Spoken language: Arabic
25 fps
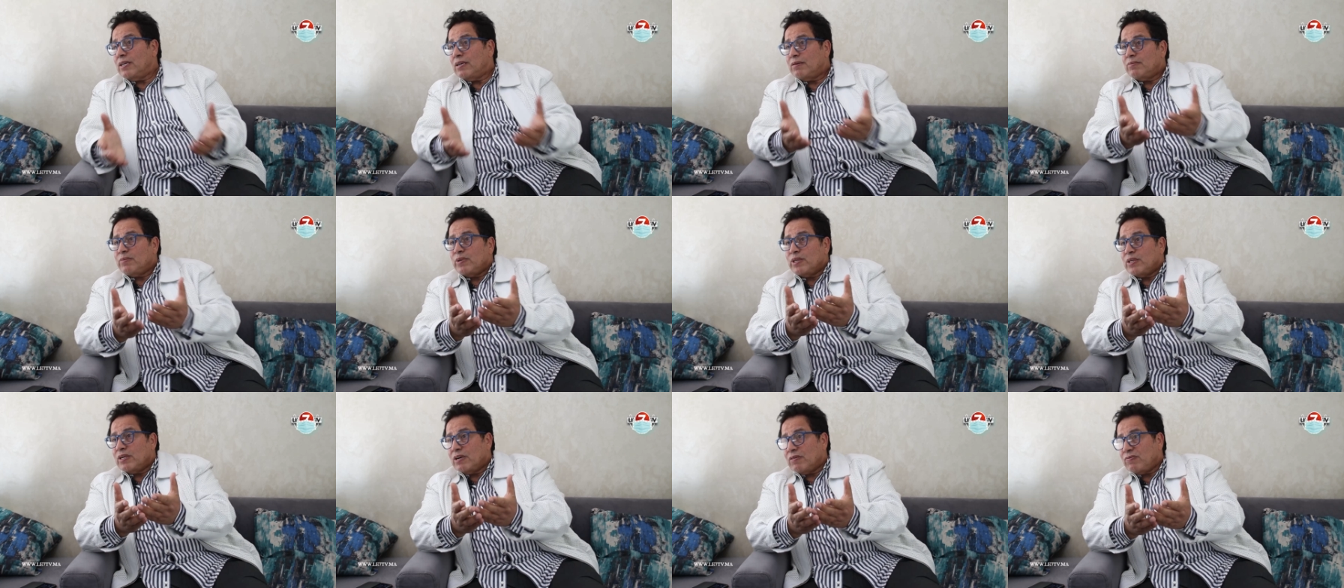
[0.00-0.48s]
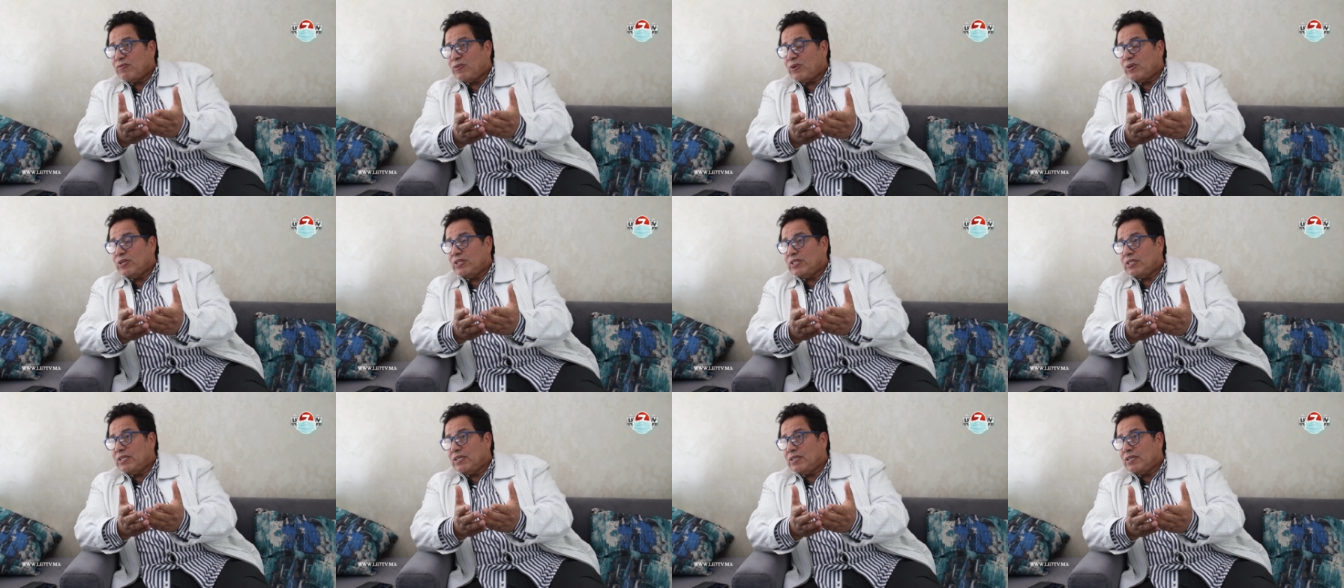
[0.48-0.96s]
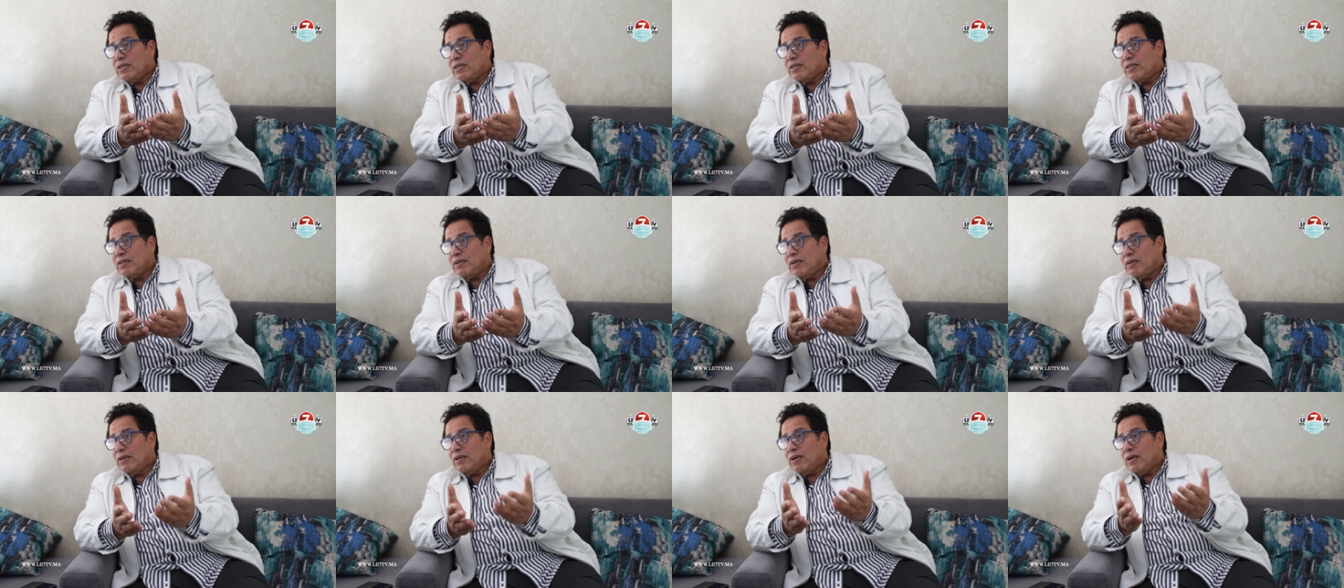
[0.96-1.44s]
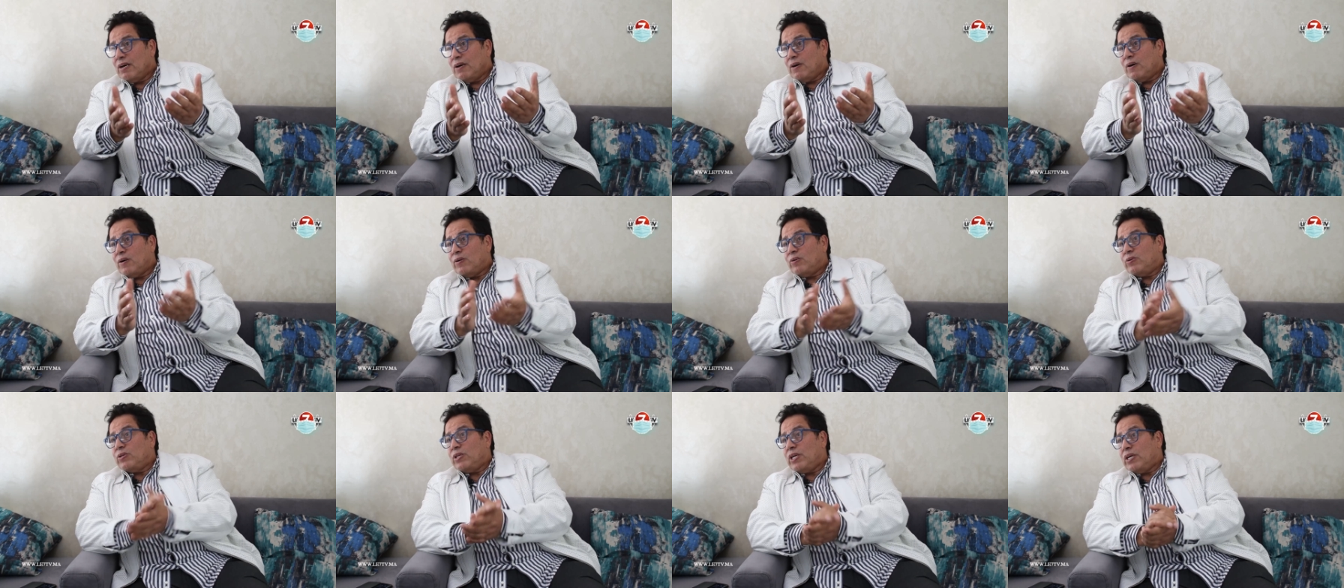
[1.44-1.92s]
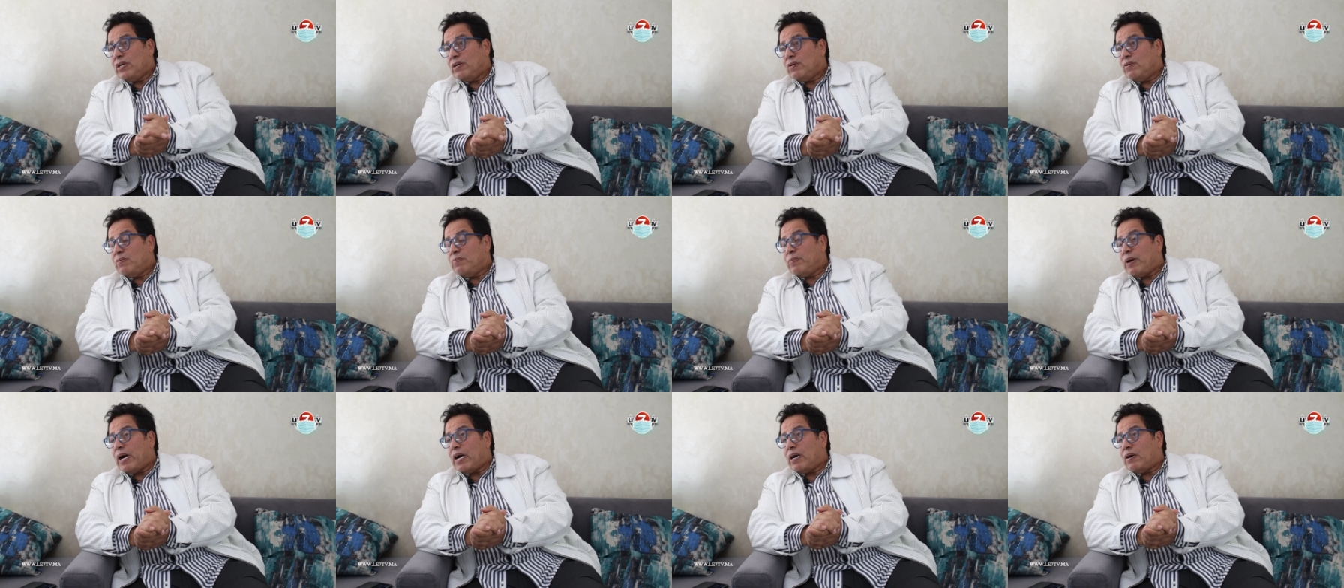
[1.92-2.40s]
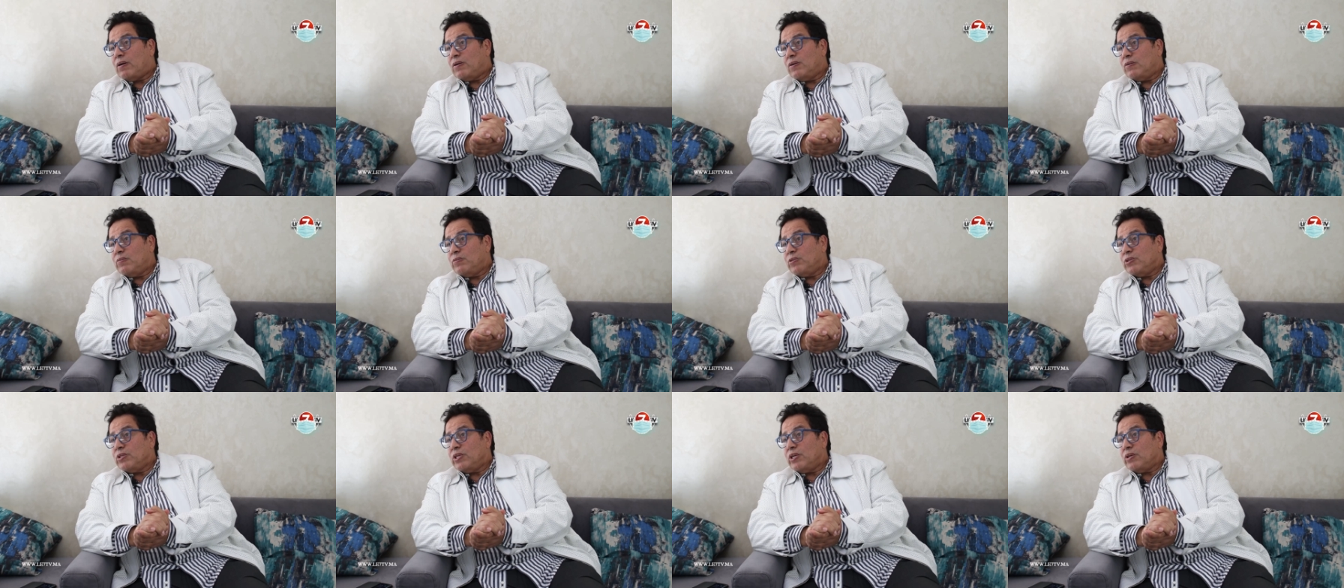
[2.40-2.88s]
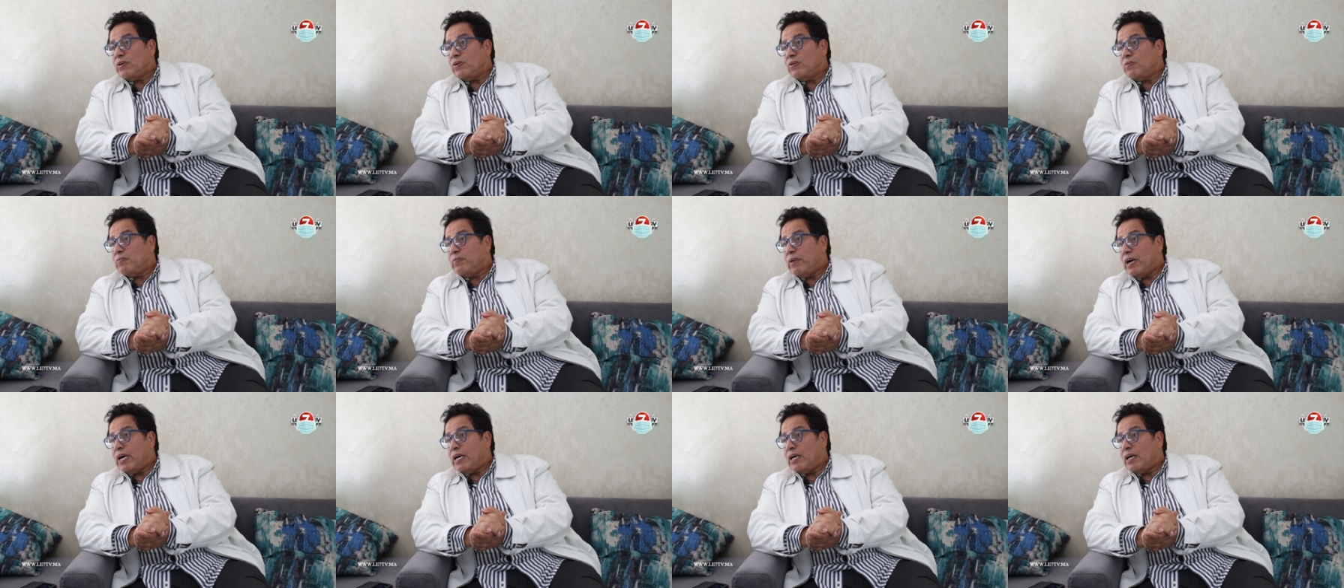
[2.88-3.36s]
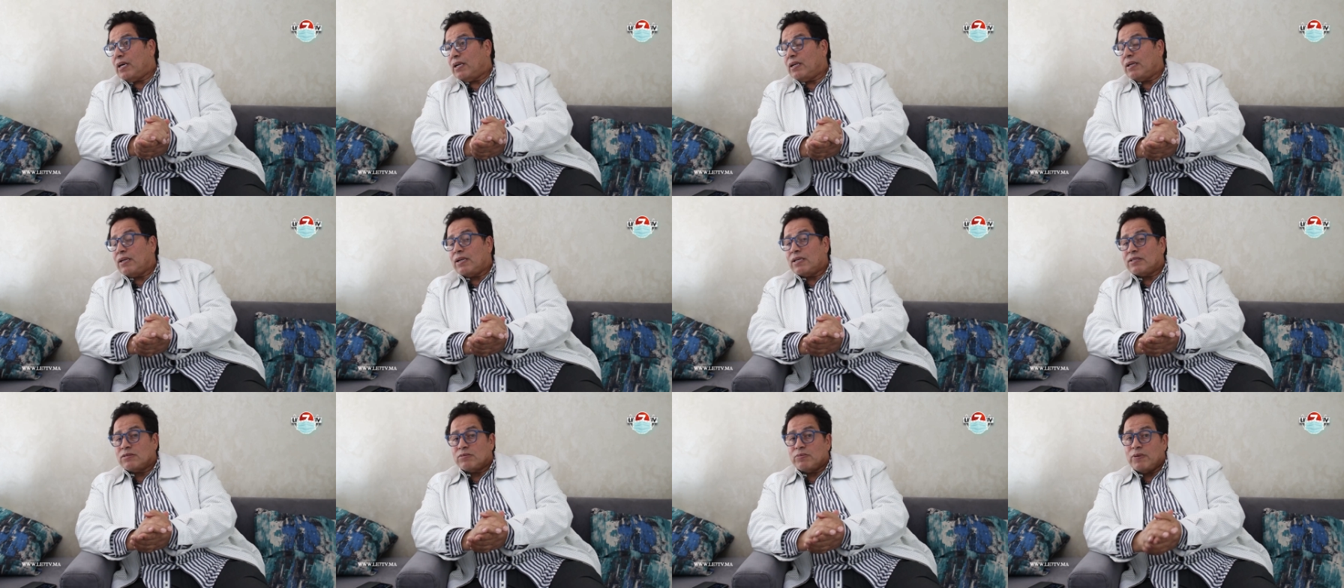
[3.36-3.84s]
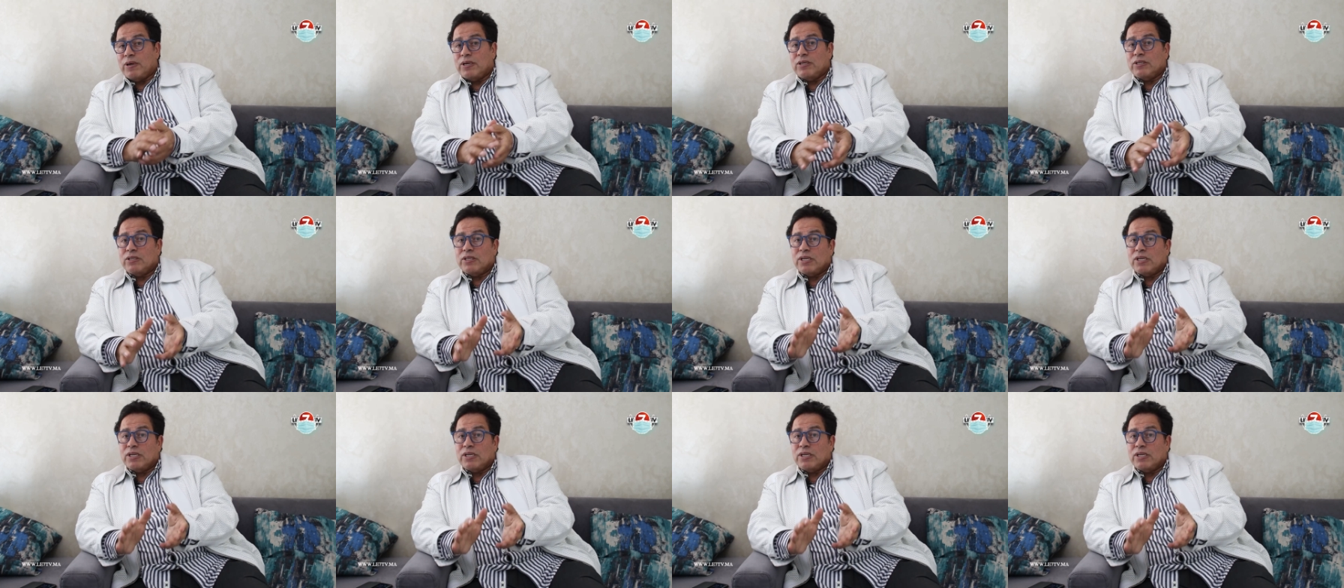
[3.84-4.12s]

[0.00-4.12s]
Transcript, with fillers: الا ما نرفعوا يدينا وندعيو معاهم وندعيو مع الله سبحانه